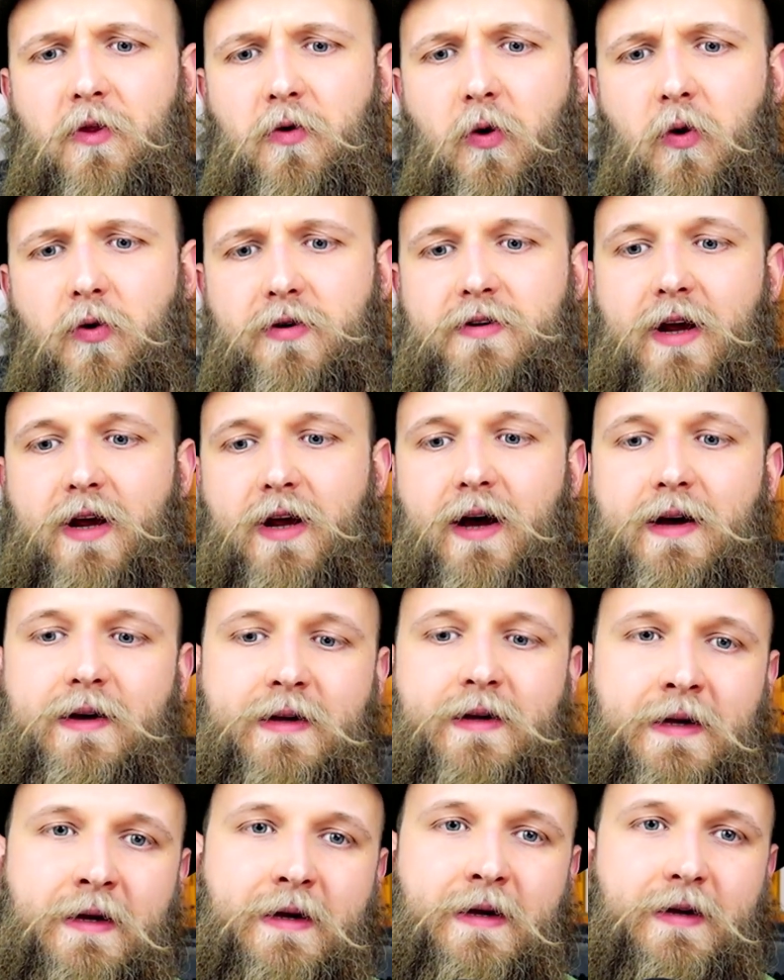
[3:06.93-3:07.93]
Und da
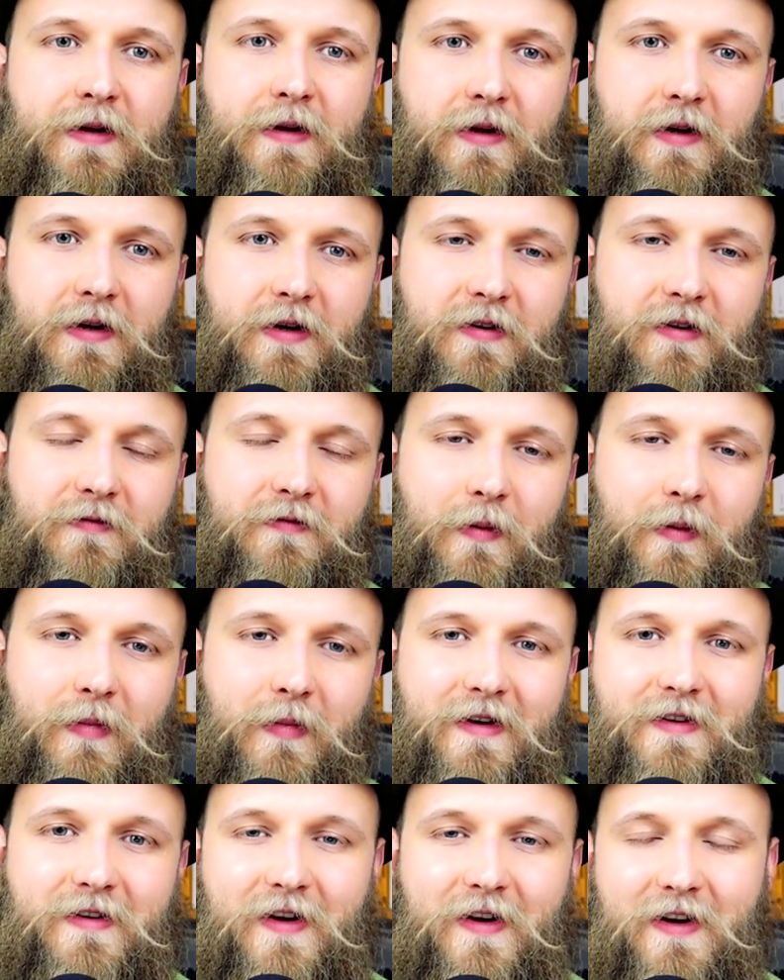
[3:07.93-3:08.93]
äh, wer
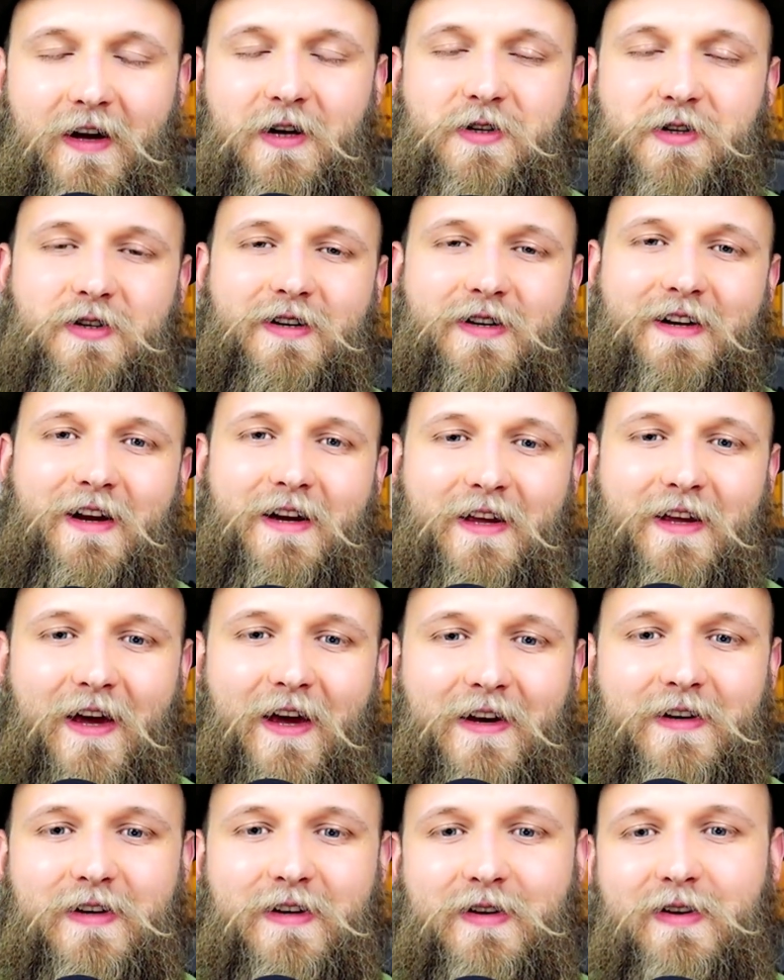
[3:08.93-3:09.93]
meinen Kanal schon länger
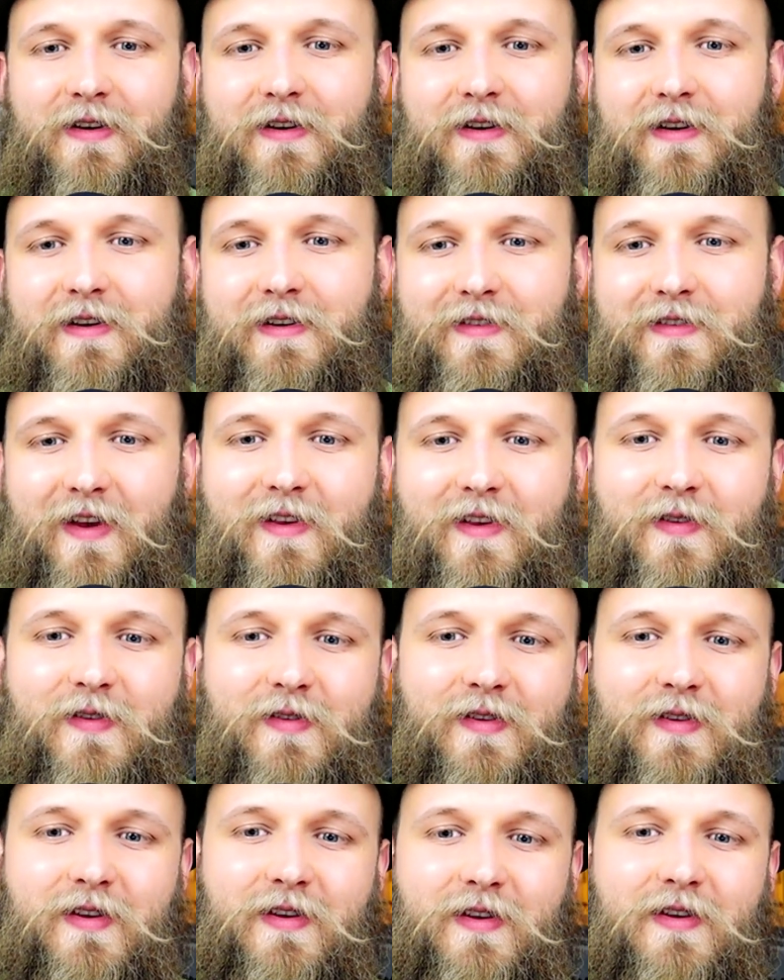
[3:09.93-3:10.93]
kennt, äh,
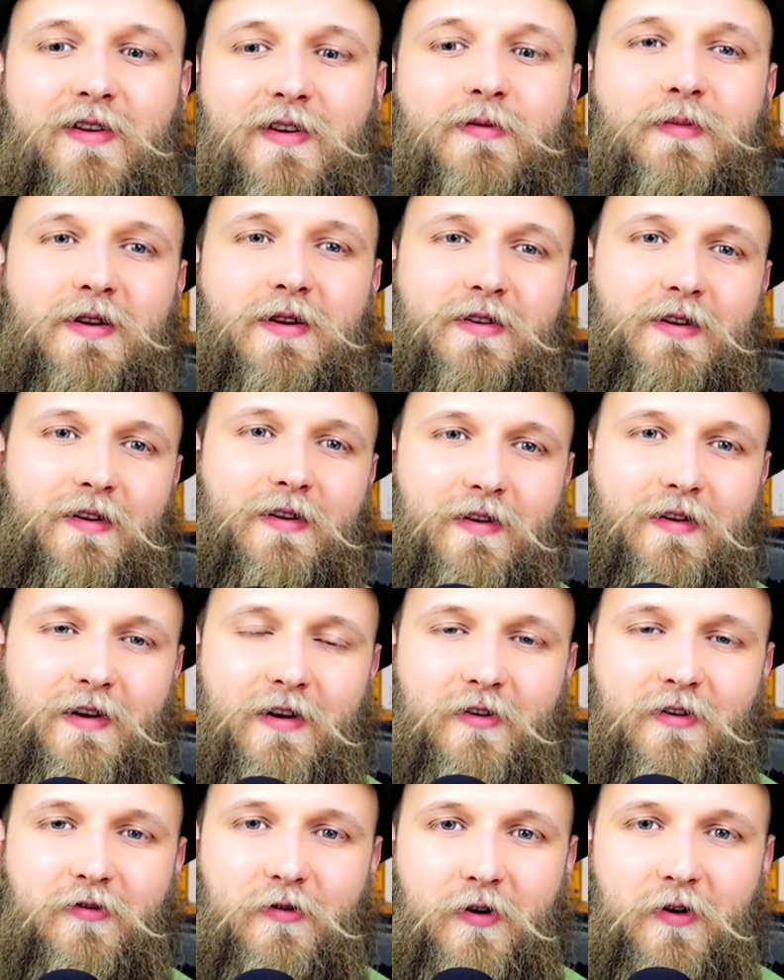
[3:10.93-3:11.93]
setze ich mich
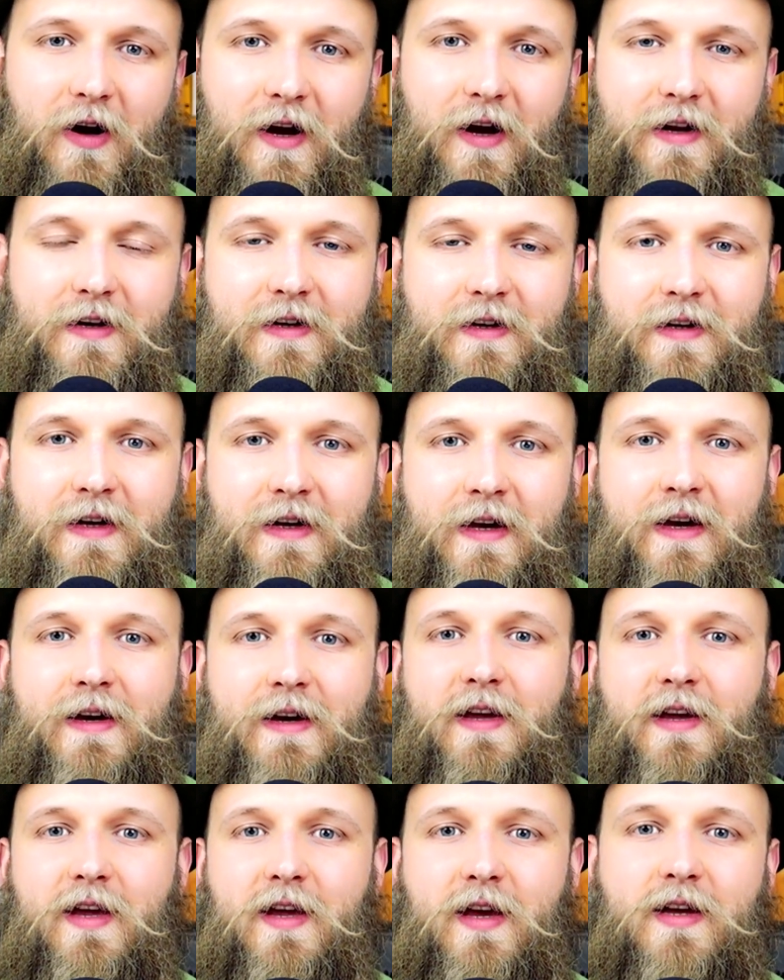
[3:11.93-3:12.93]
tatsächlich für eine
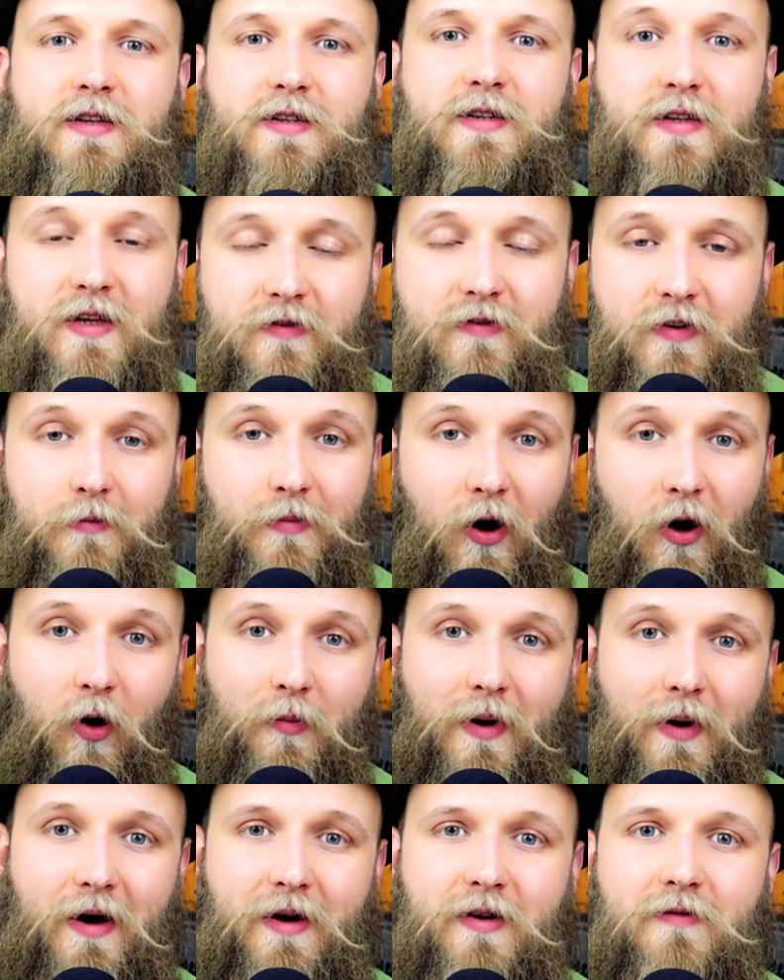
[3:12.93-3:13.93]
kreative
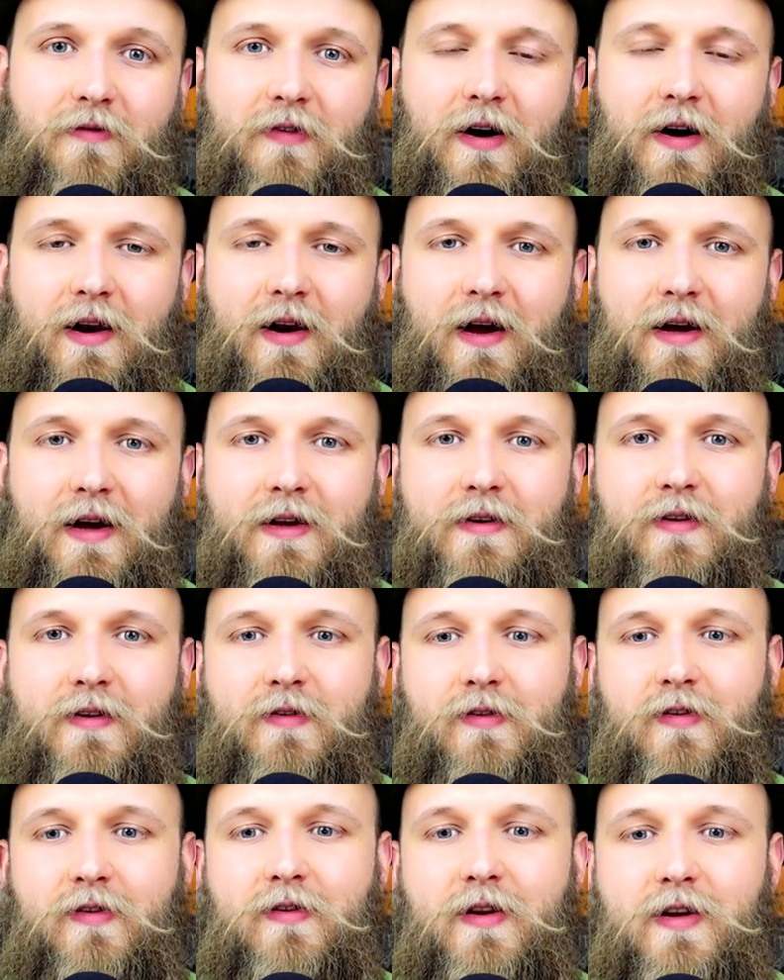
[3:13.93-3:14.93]
Baumartenwahl ein, die
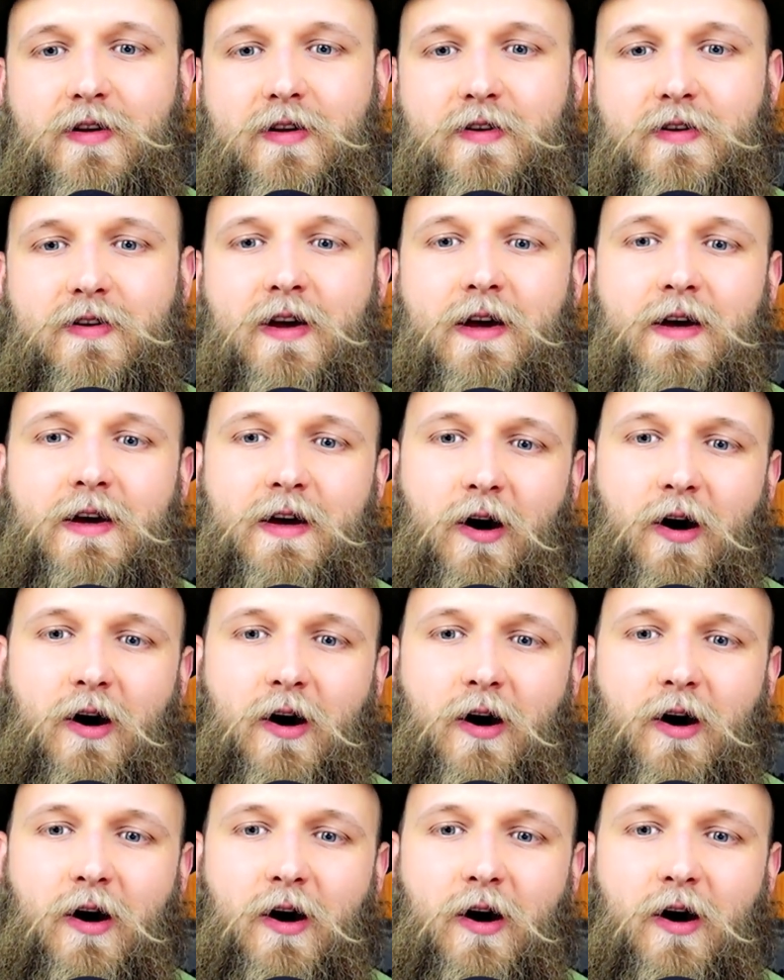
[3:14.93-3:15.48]
sich nicht